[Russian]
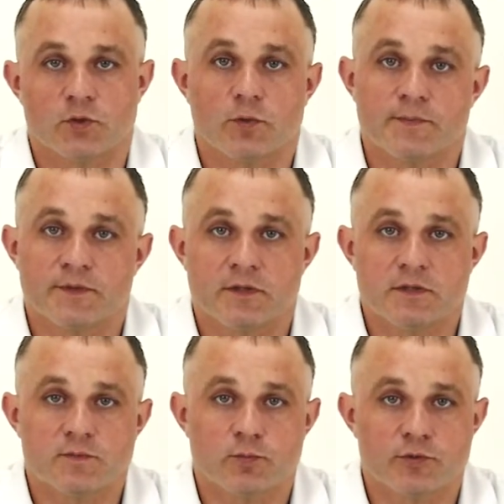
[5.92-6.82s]
Топ-3
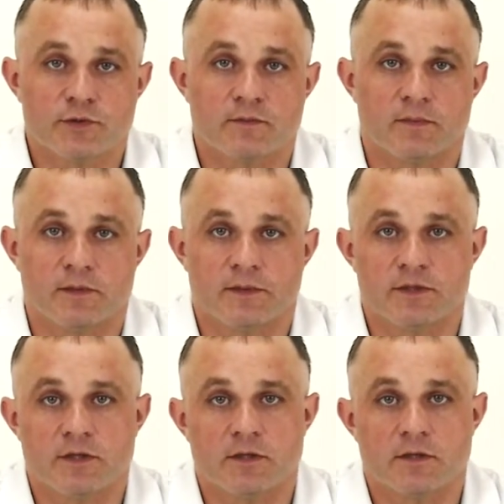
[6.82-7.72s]
способа
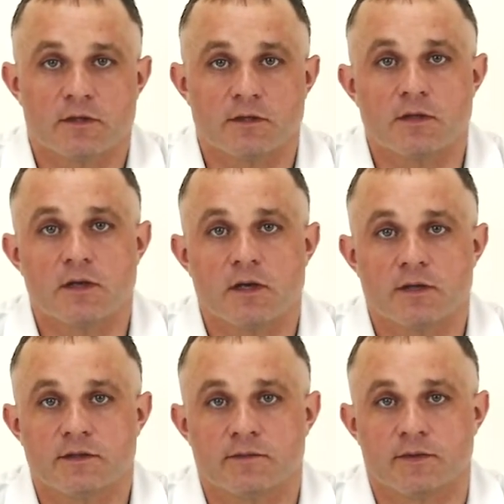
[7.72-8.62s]
лечения
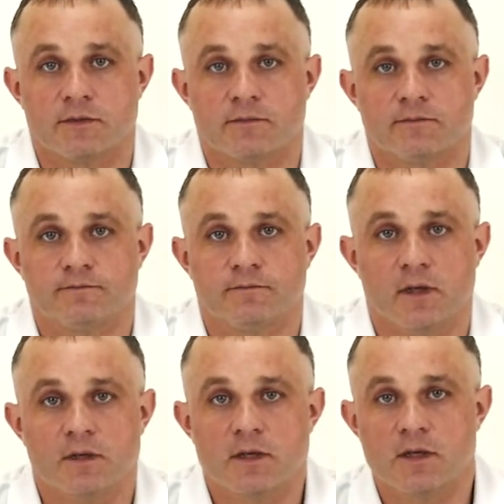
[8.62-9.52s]
алкоголизма.
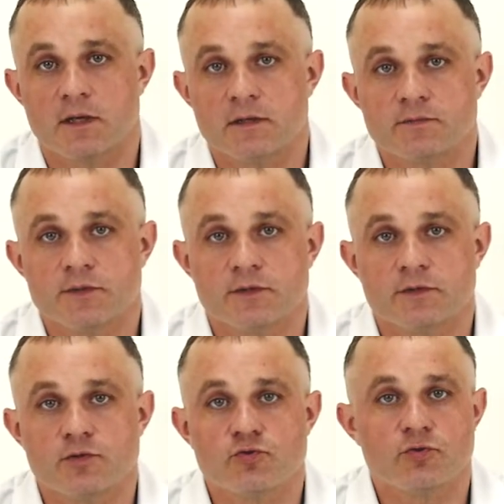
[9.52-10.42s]
Алкоголизм – это
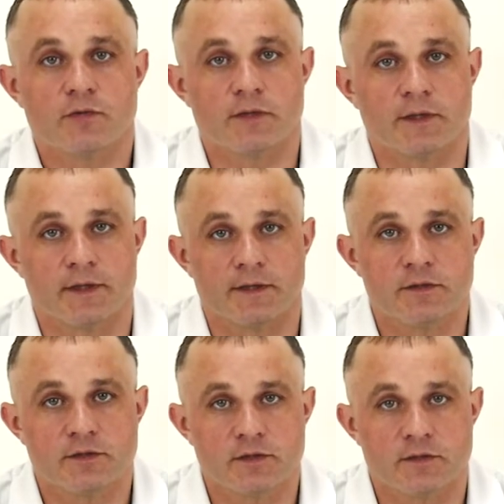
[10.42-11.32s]
тяжелое
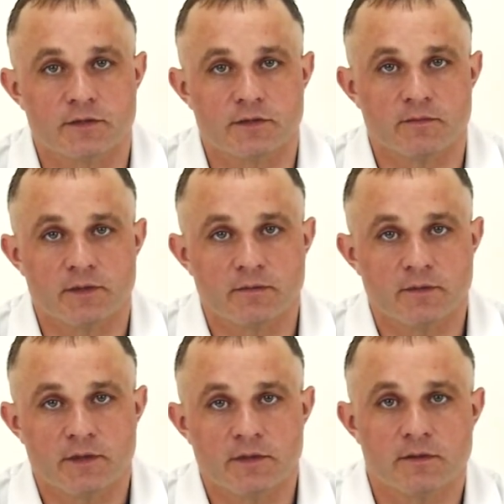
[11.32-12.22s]
хроническое
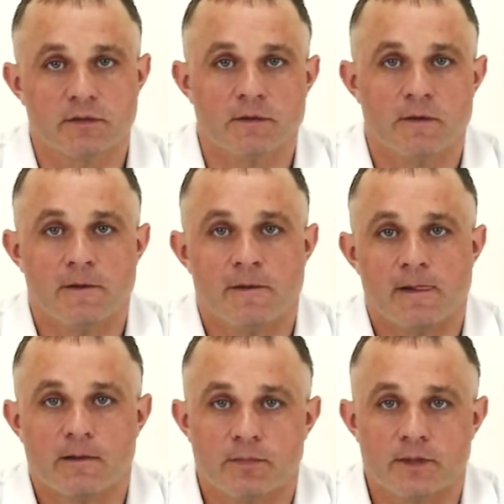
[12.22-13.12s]
заболевание,
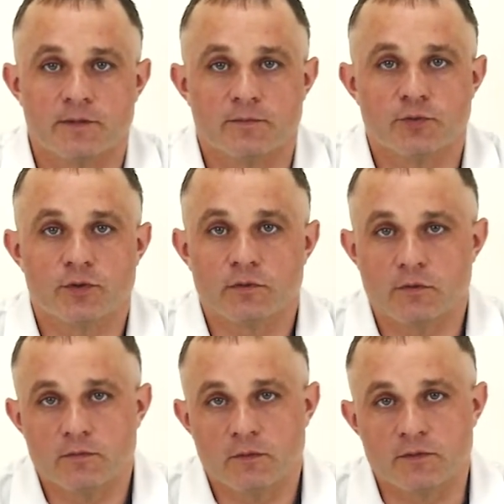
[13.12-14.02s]
поэтому
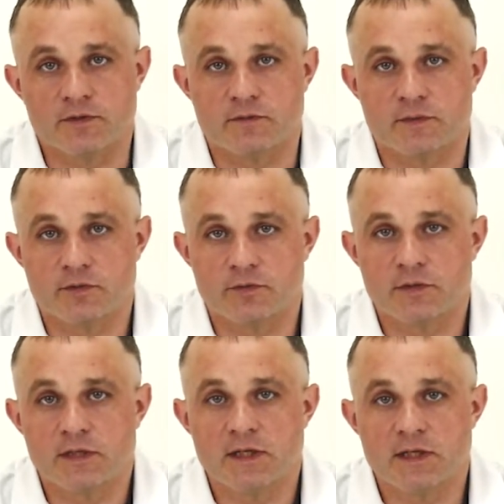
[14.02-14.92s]
никоим образом оно
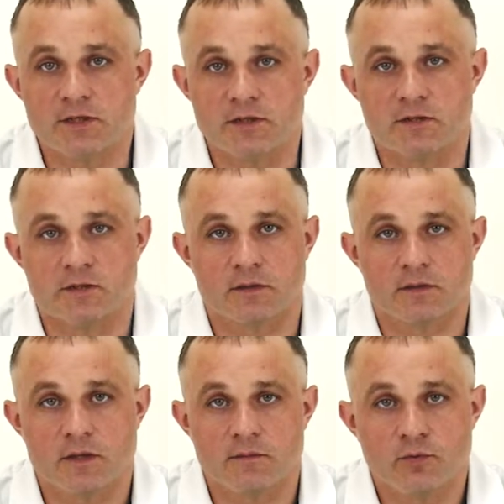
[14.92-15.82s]
не лечится на
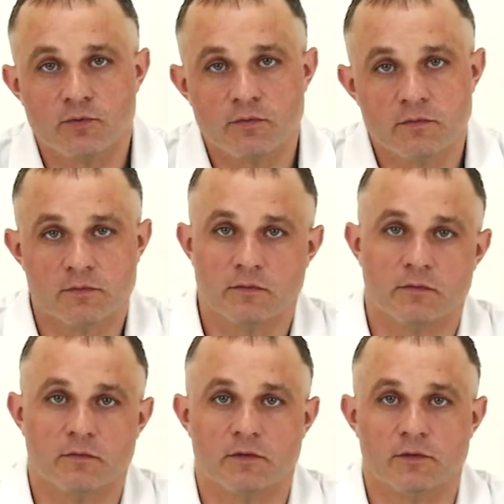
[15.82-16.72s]
дому,
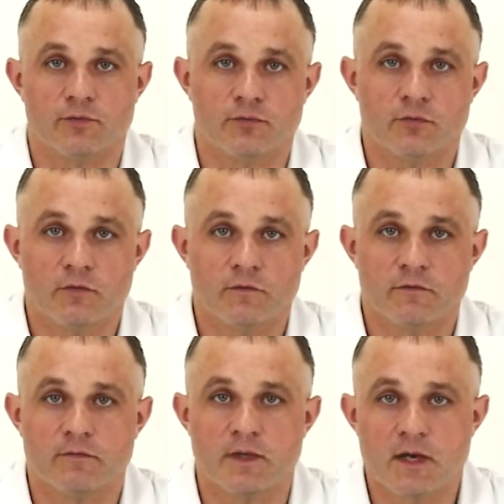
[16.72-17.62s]
у
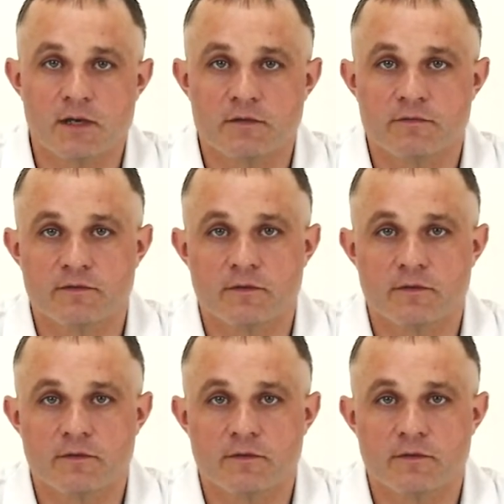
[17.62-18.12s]
колдунов, магов,